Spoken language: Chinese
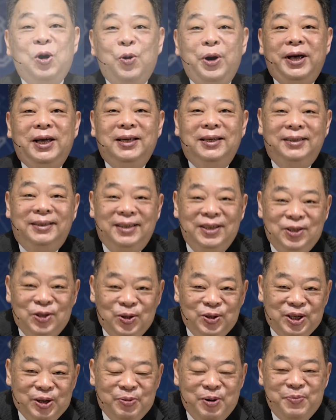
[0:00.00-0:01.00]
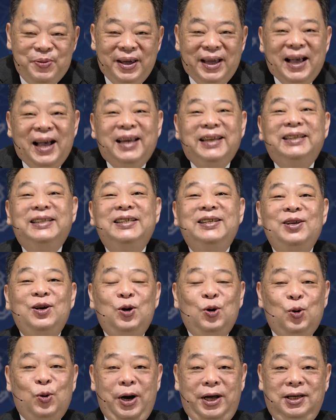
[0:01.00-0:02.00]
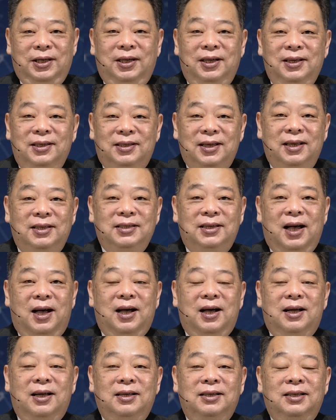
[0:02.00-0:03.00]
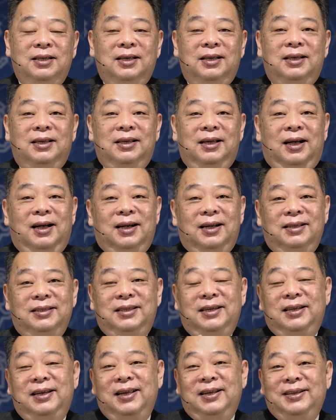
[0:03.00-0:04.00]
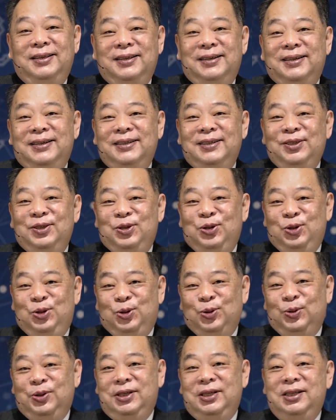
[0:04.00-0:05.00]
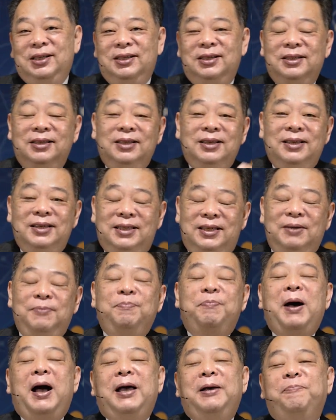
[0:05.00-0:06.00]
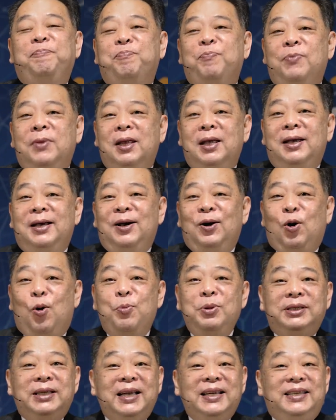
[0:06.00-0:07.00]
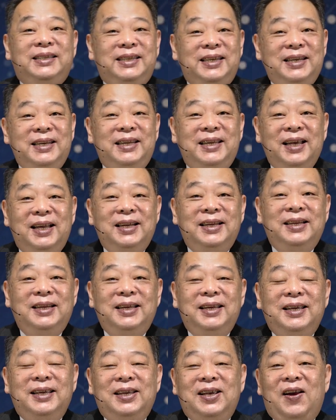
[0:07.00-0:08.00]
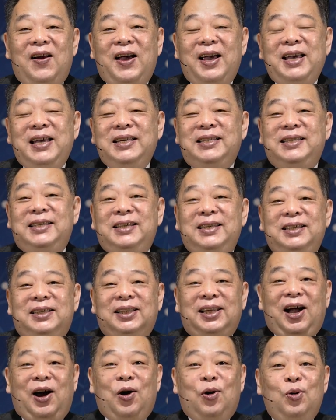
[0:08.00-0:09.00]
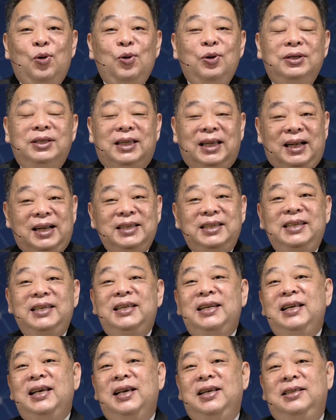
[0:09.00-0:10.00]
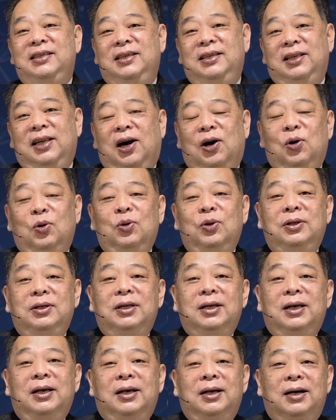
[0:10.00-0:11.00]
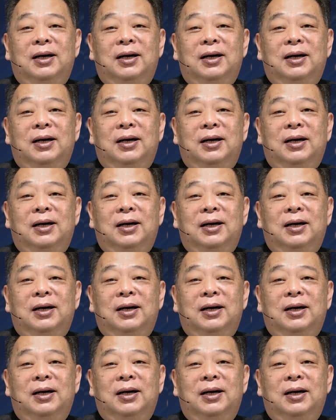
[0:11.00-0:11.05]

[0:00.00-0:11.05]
各位弟兄姐妹平安，欢迎你参加啊今天的主日敬拜。我们在今天要来一起讨论整个系列一起讨论